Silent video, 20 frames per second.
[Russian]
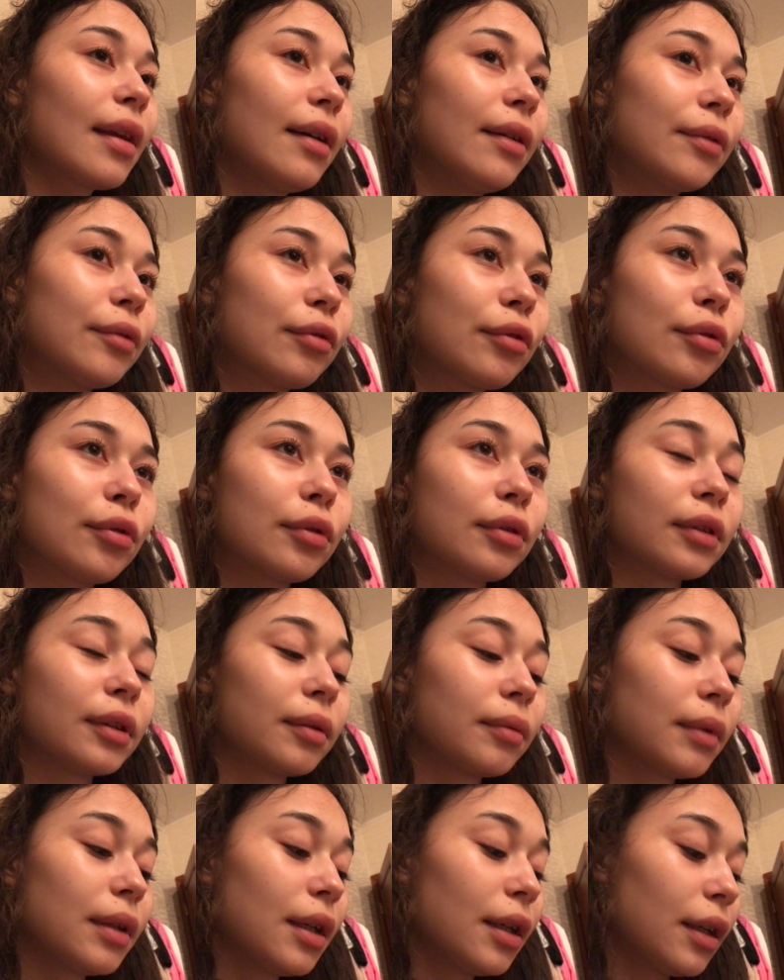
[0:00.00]
Вот.
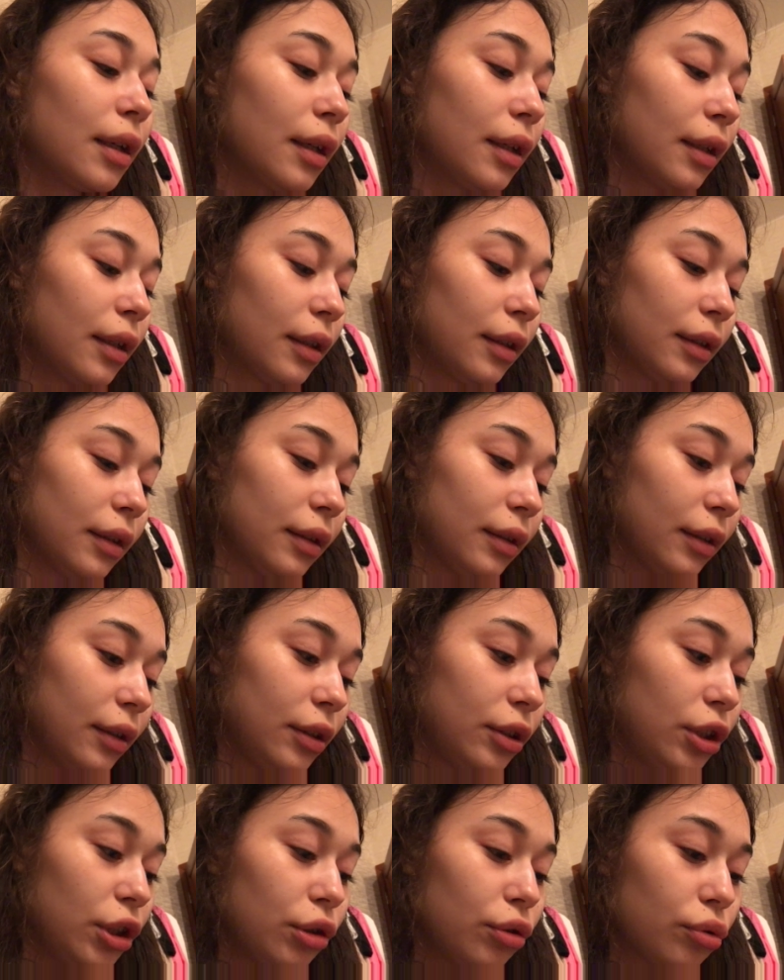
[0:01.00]

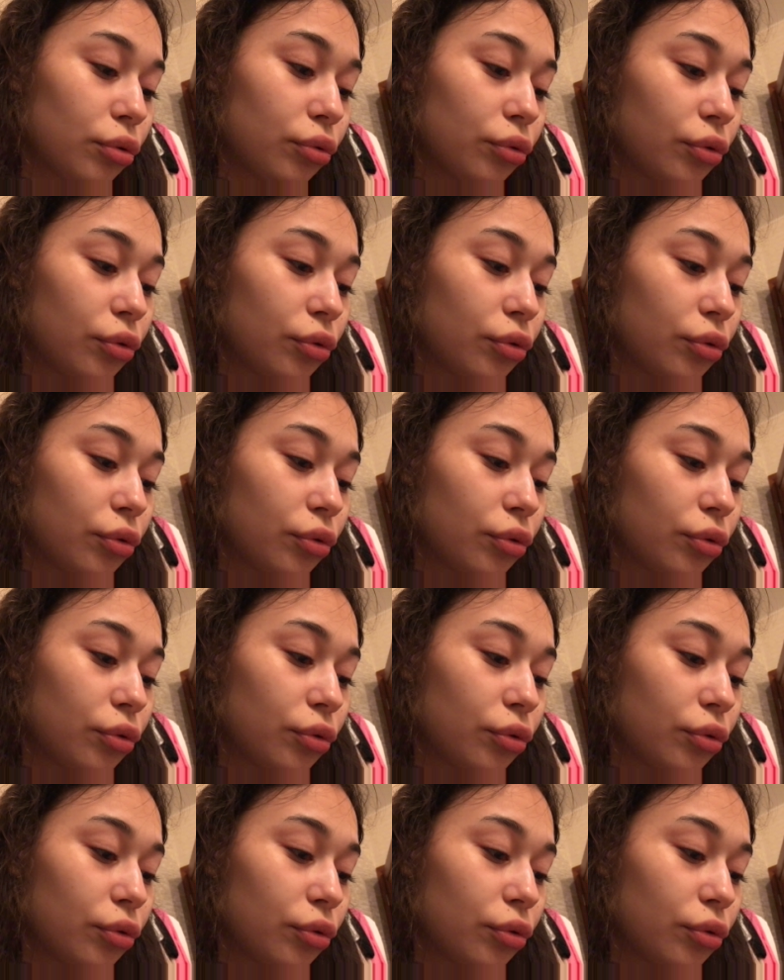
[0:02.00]
Чищу